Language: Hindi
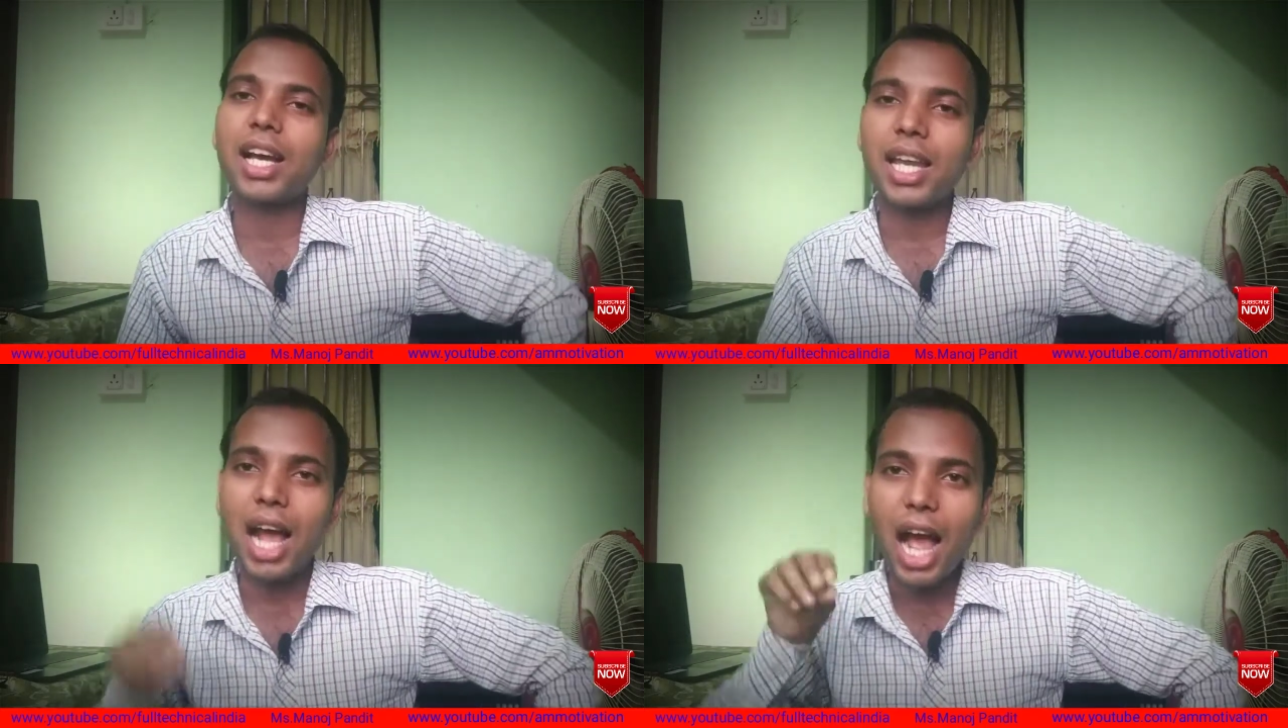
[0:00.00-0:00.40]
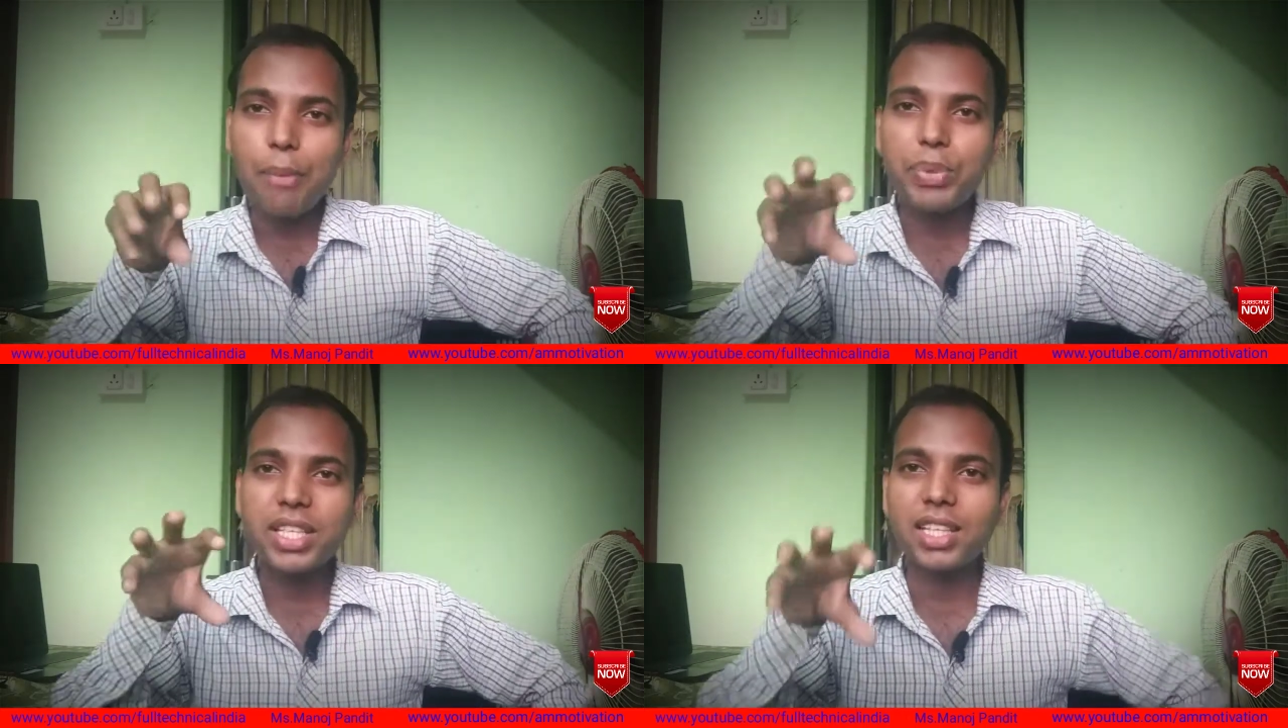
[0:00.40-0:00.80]
अगर
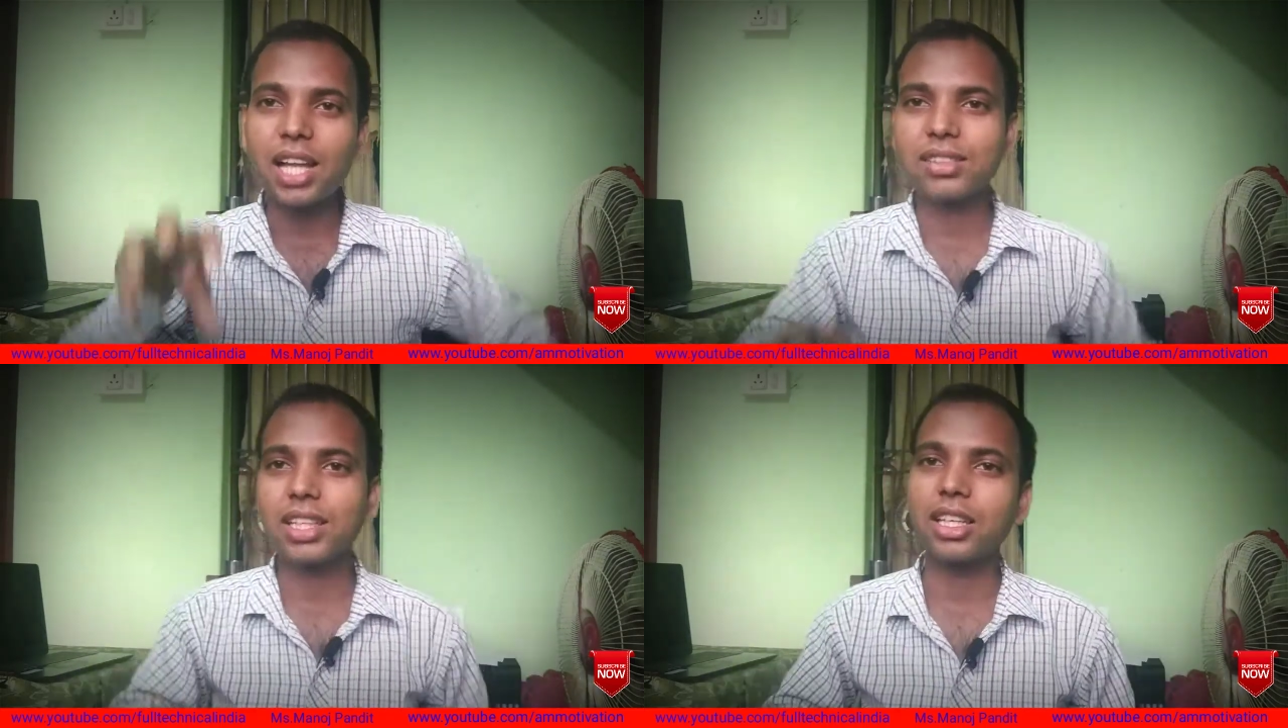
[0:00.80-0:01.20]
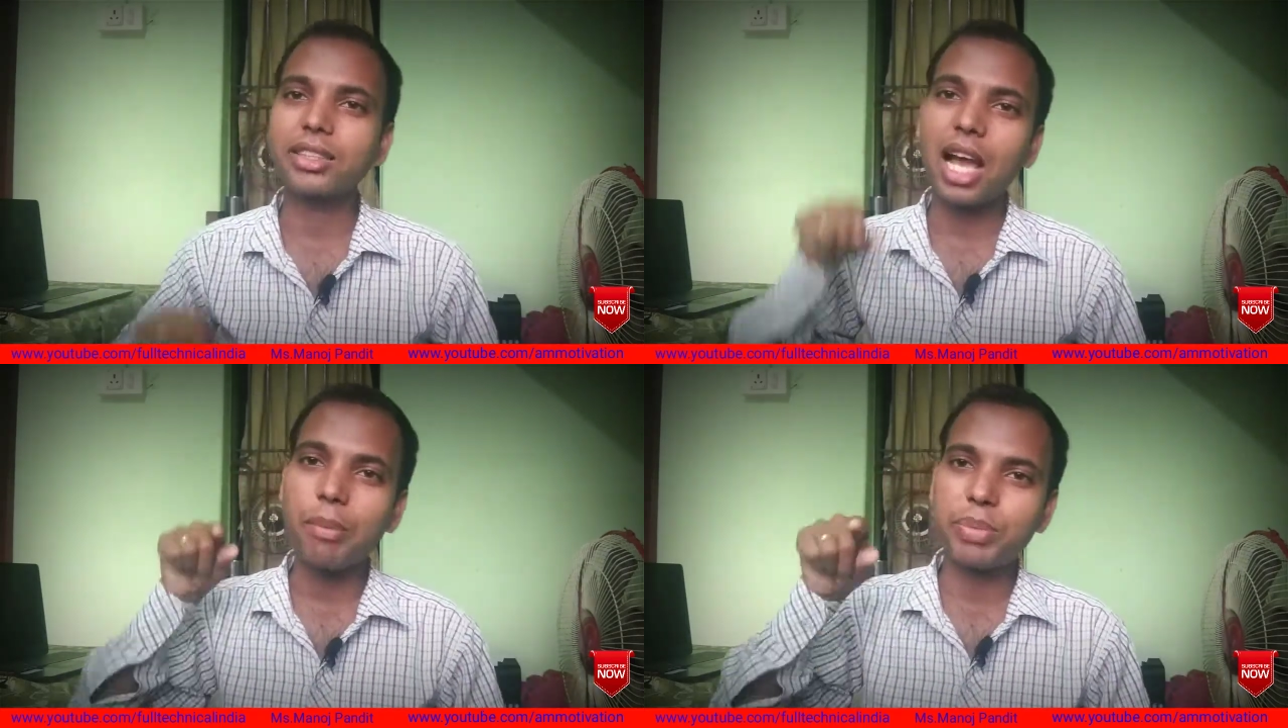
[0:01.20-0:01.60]
आप भी चाहते
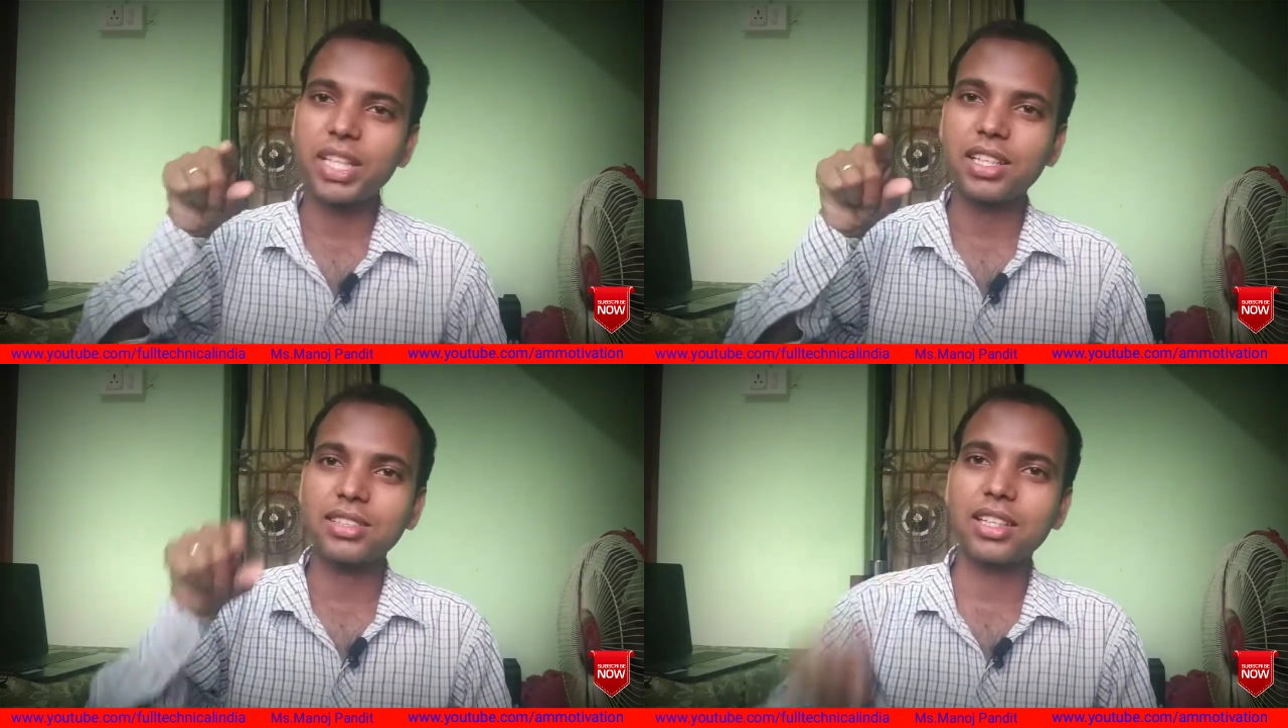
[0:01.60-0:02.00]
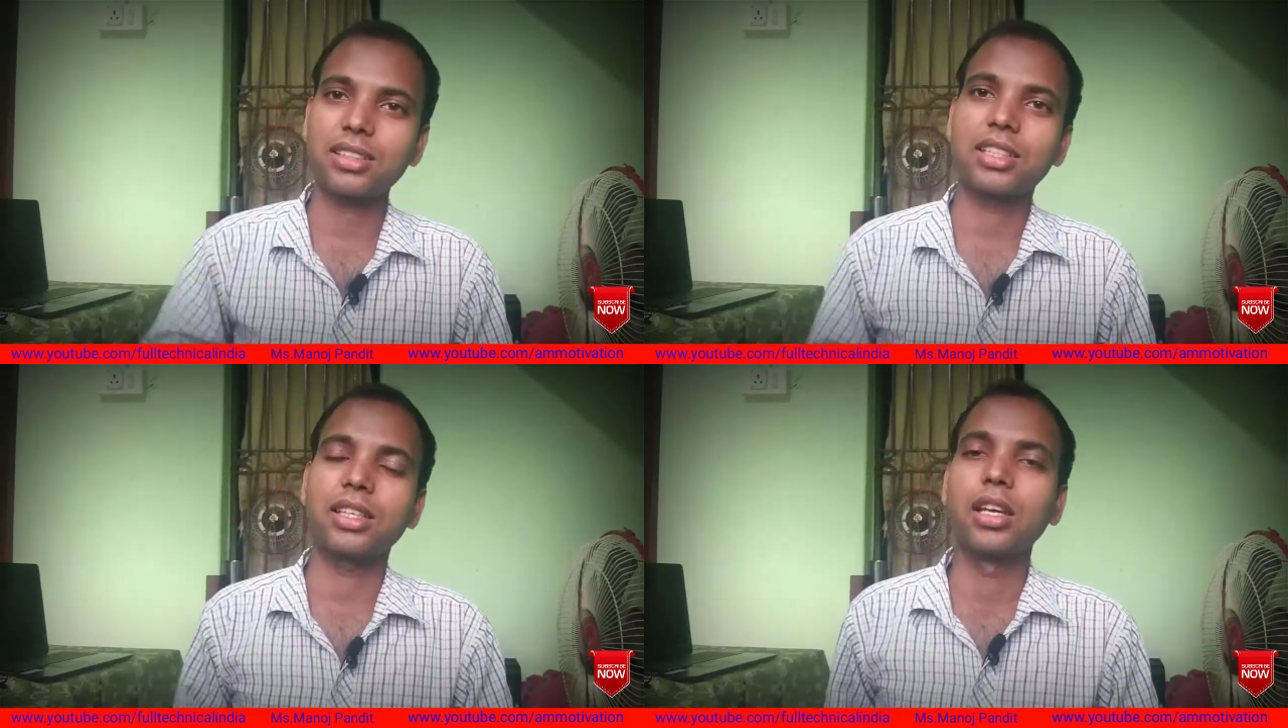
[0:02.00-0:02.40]
हैं तो आप भी कर
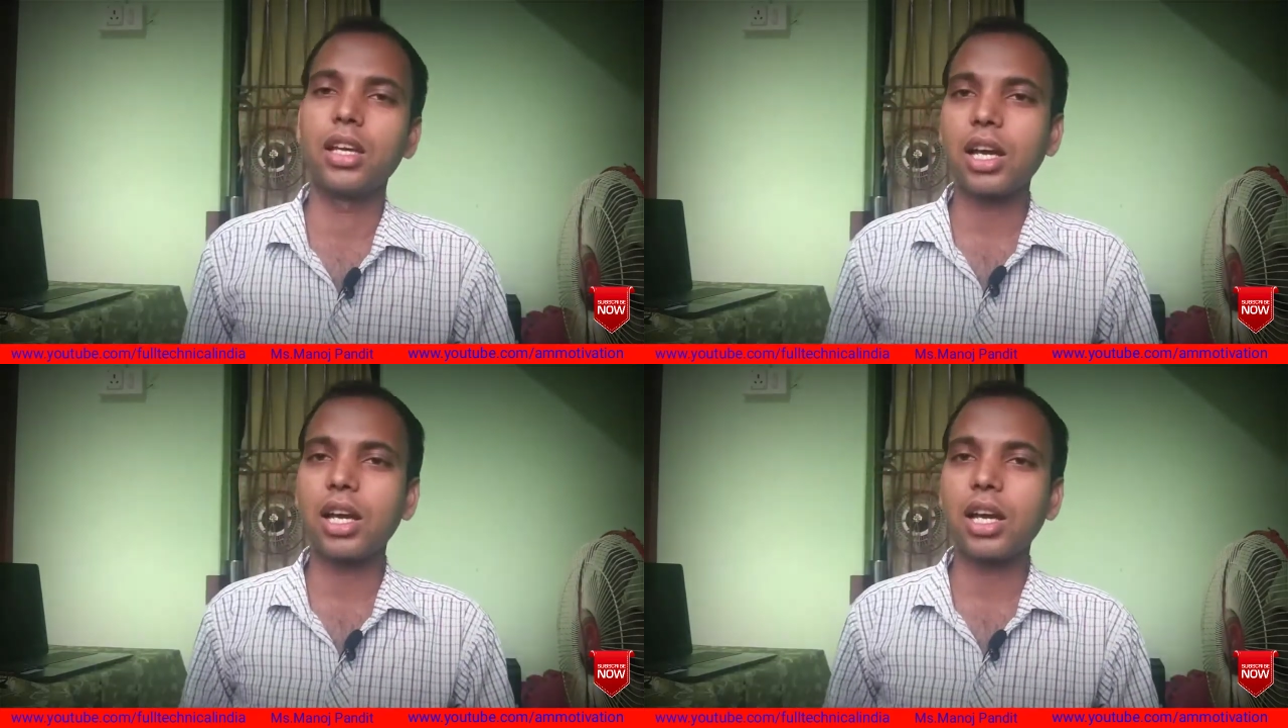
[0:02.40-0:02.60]
सकते हैं